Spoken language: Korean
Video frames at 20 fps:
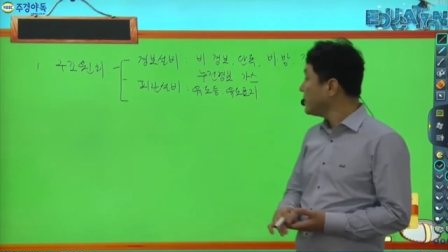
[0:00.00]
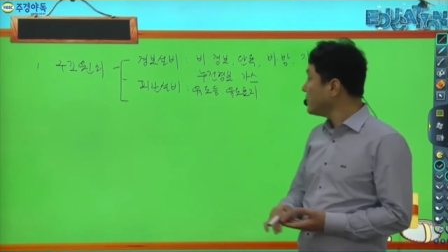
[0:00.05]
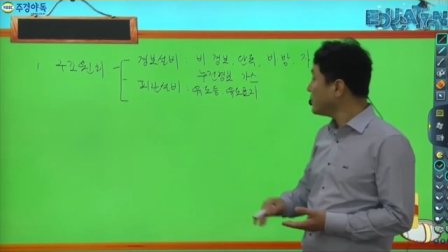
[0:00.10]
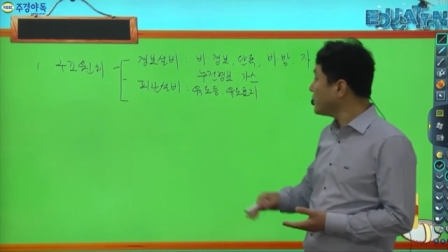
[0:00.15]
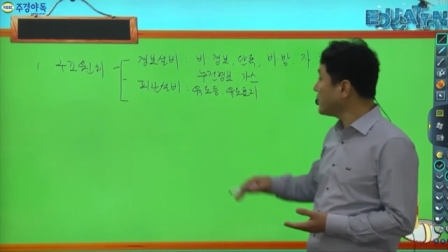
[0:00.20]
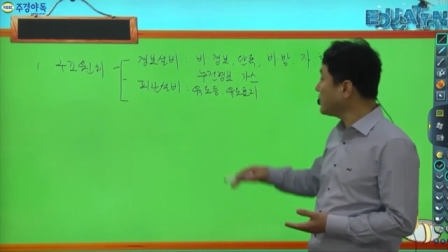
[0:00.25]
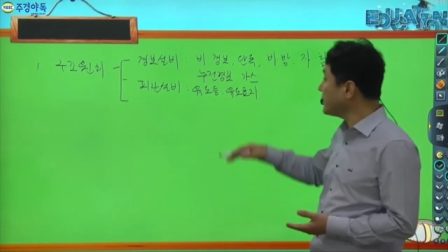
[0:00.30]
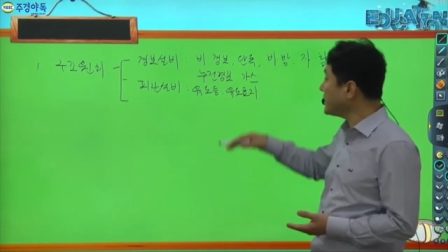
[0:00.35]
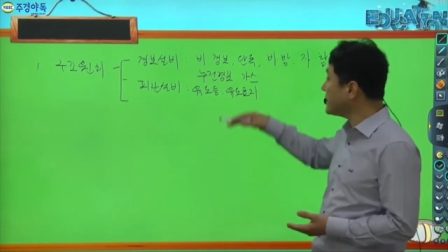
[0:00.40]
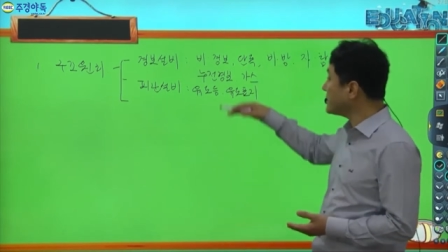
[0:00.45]

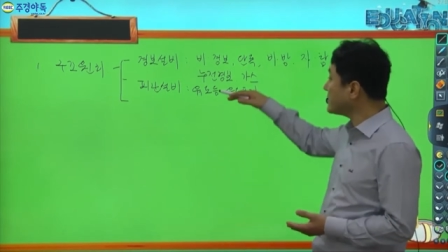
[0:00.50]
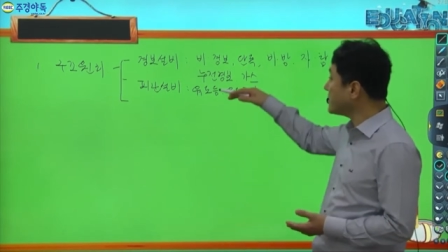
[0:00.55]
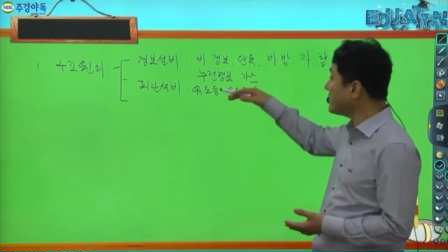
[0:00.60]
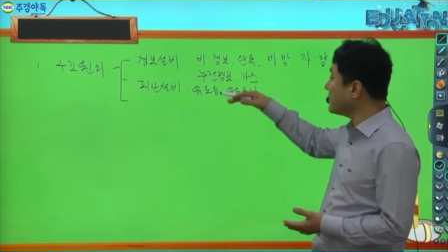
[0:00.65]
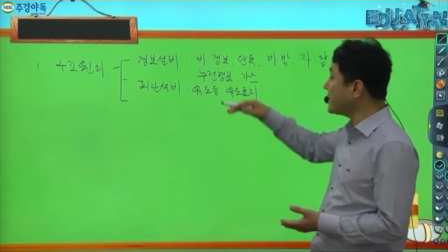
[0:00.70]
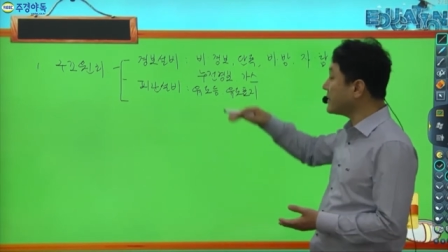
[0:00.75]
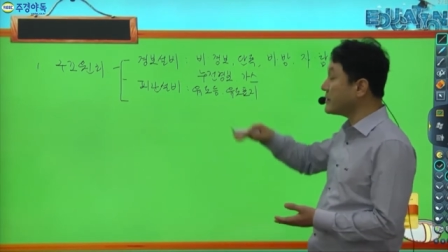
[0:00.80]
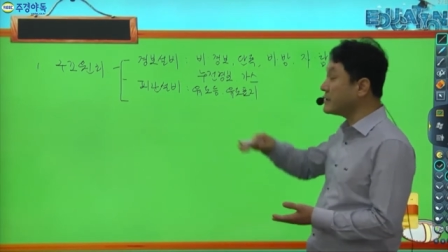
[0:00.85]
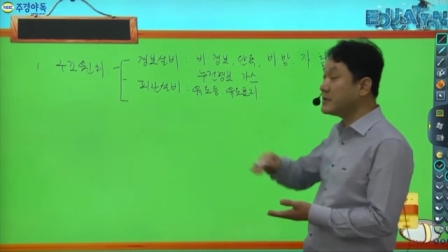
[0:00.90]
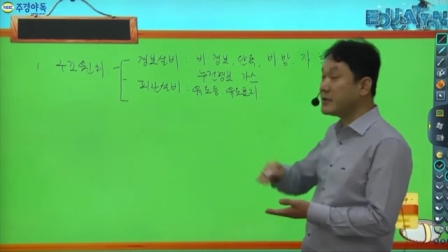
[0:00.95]
물론 피난
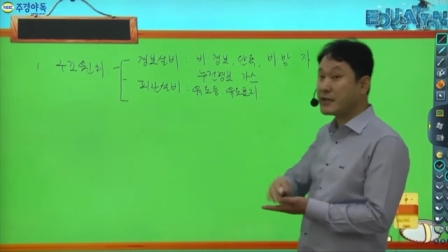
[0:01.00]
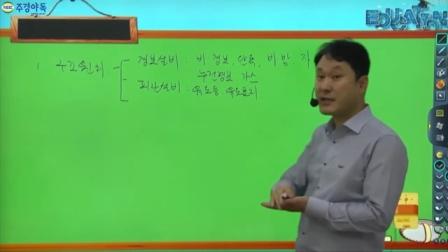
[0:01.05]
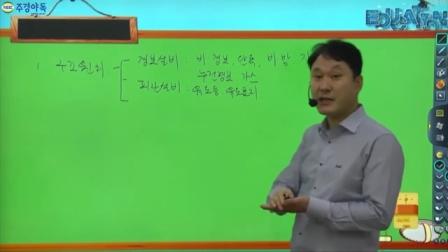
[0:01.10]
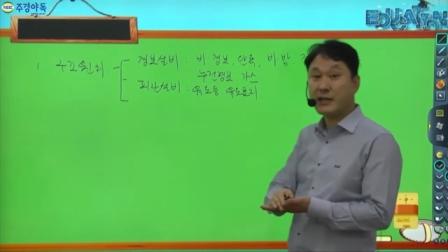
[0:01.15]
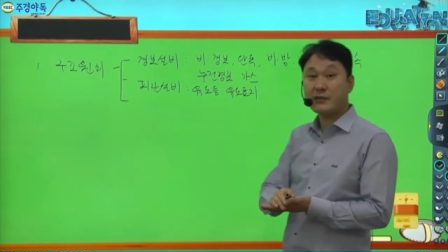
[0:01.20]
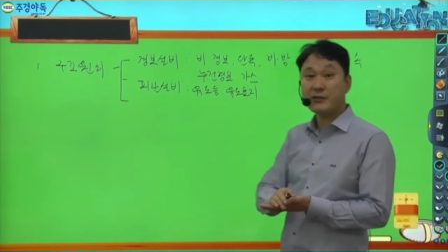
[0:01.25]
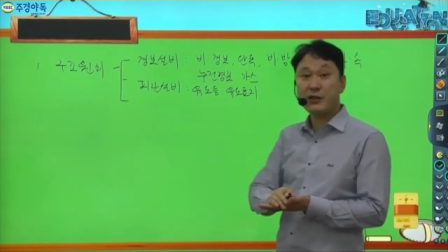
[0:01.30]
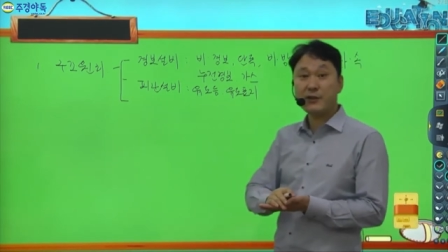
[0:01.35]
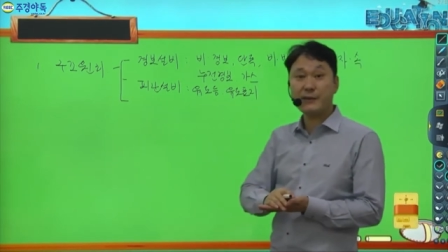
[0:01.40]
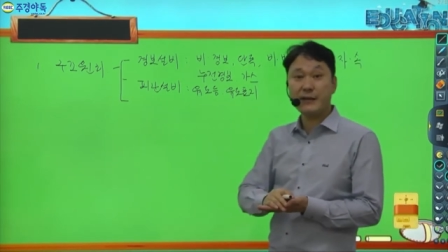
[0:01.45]
설비 이제
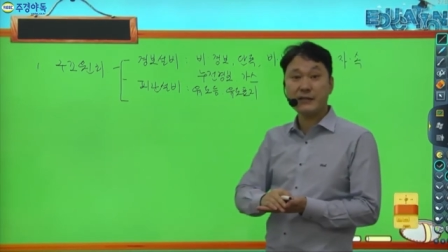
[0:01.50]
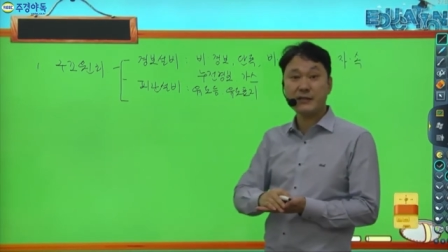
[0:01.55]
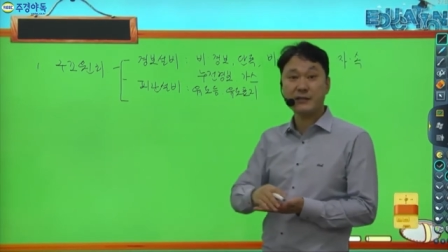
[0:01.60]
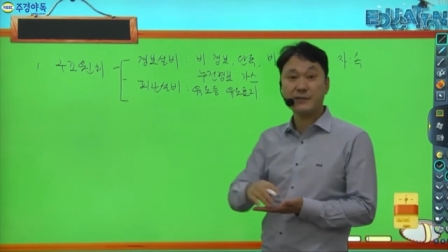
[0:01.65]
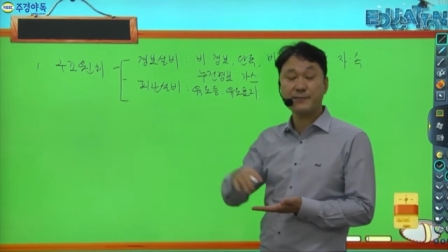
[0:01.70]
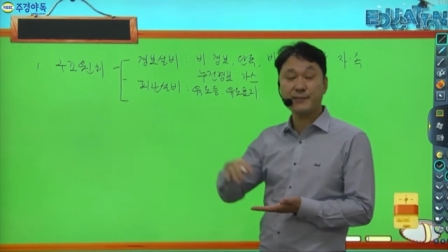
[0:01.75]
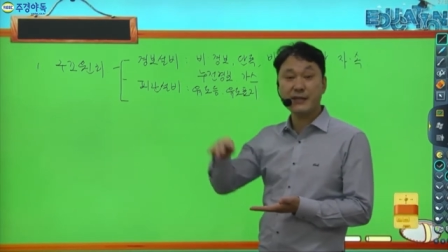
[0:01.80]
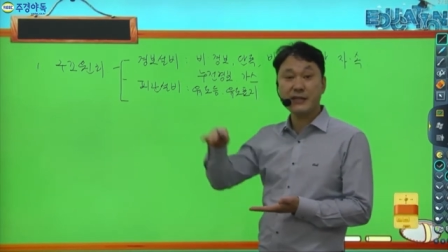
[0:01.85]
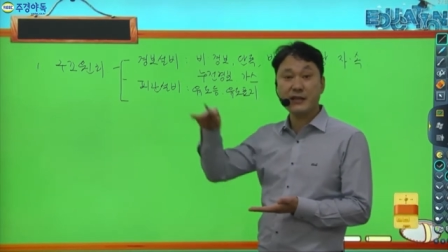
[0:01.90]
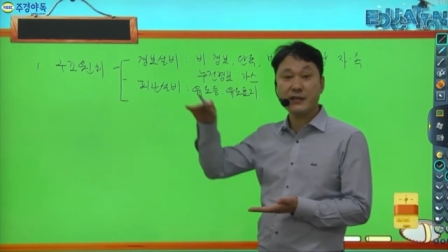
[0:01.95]
기계
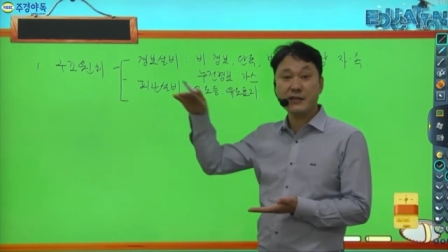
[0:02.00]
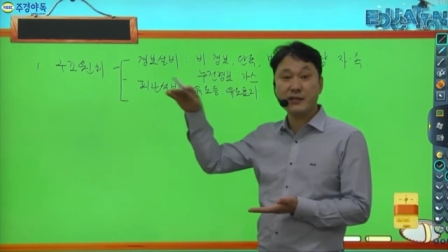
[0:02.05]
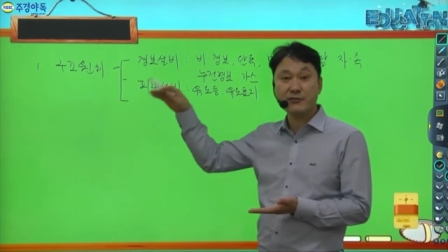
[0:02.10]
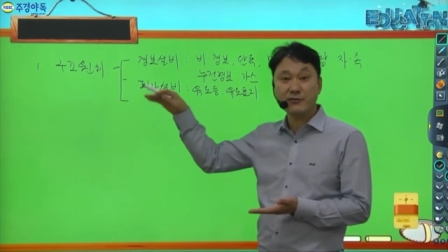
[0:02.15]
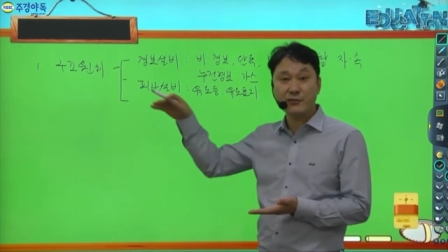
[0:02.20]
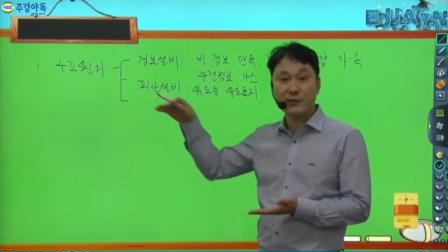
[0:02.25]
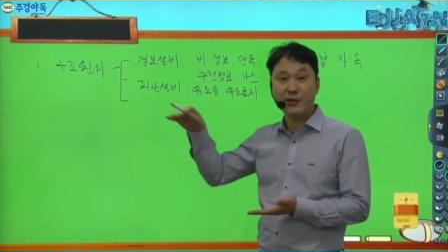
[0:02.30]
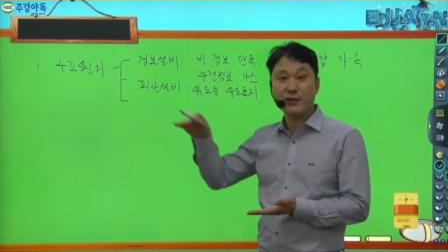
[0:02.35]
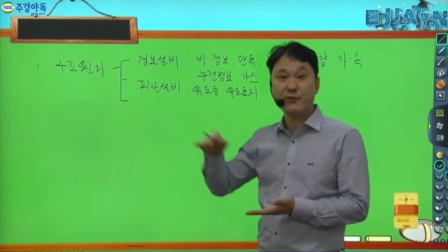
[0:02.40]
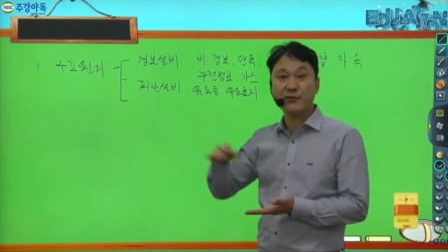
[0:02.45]
설비에서는 피난
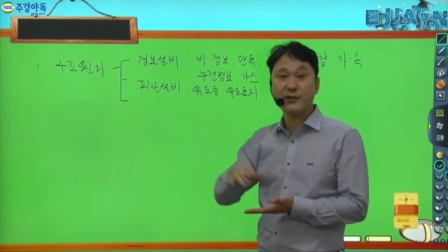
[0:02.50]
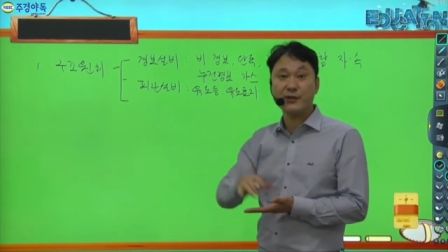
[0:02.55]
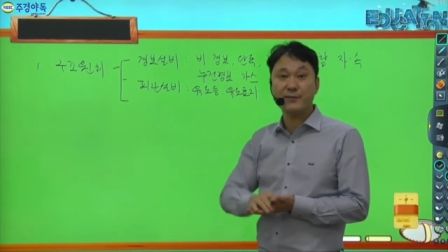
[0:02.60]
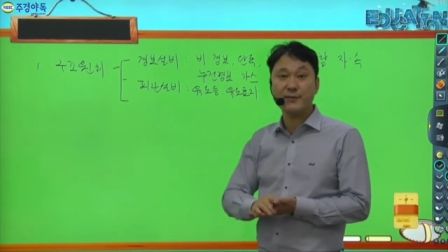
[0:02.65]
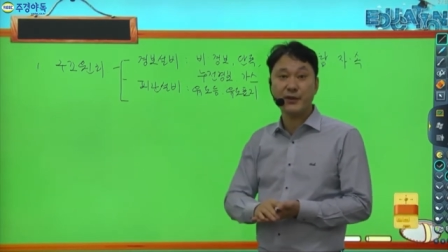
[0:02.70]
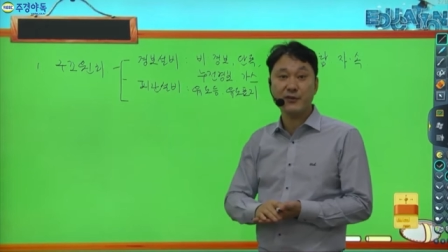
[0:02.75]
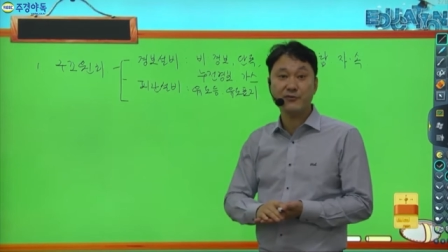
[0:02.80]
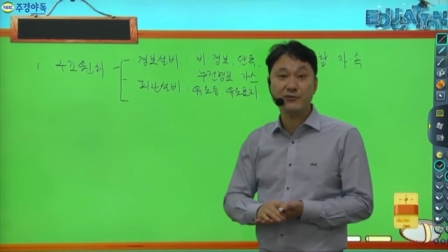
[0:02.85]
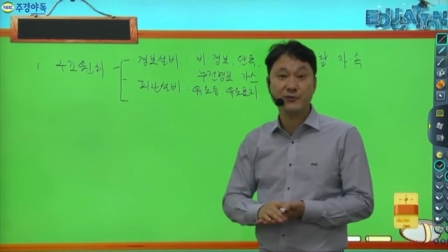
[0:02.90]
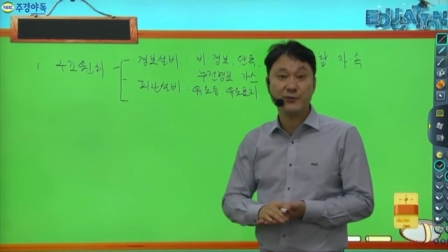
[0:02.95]
기구도 있고
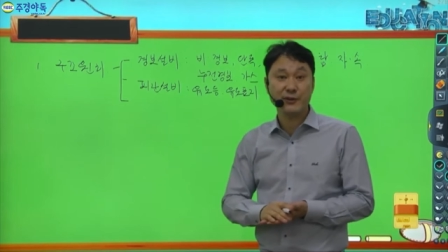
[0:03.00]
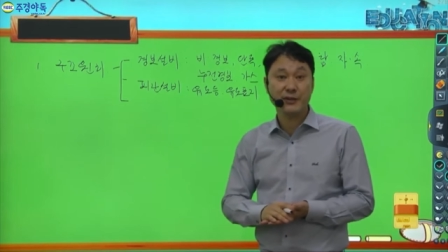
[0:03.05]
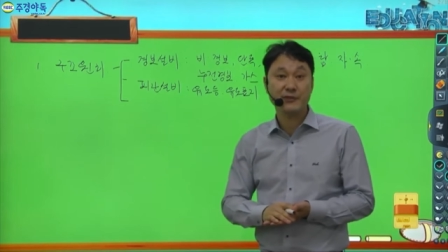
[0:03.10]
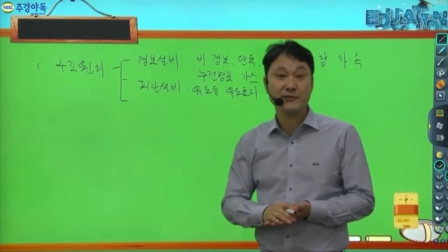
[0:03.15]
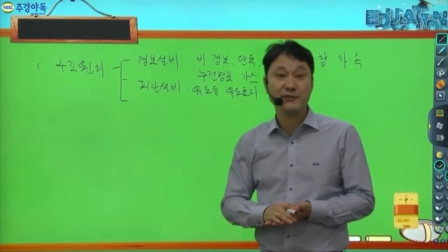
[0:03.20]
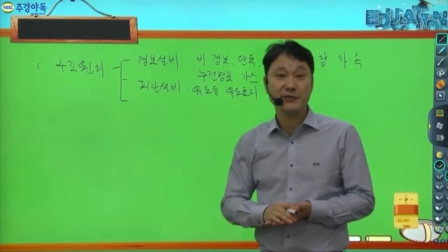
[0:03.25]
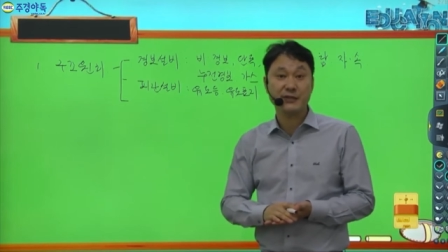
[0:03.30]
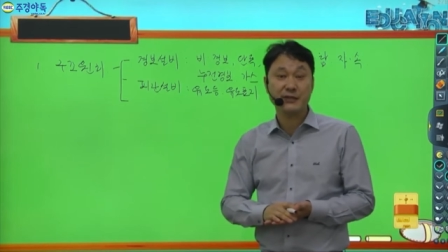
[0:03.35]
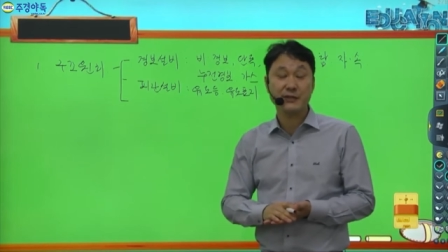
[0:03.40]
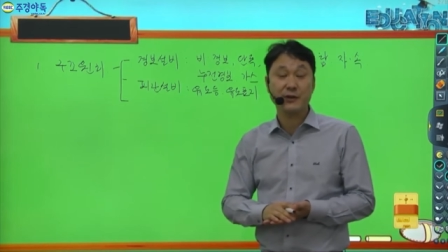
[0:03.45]
인명 구조
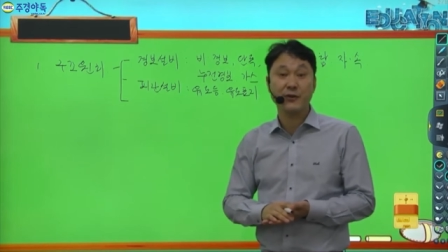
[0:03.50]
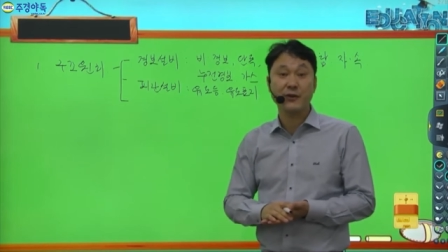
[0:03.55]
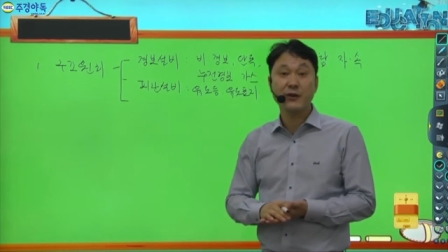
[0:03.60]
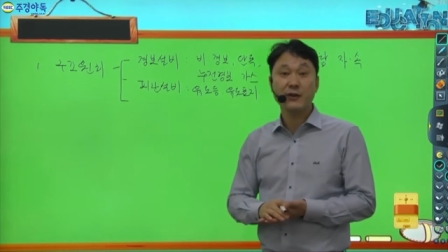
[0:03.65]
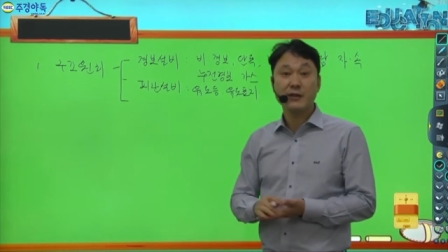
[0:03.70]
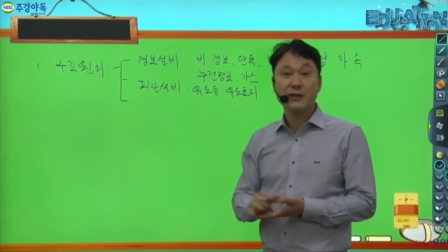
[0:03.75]
기구도 있죠.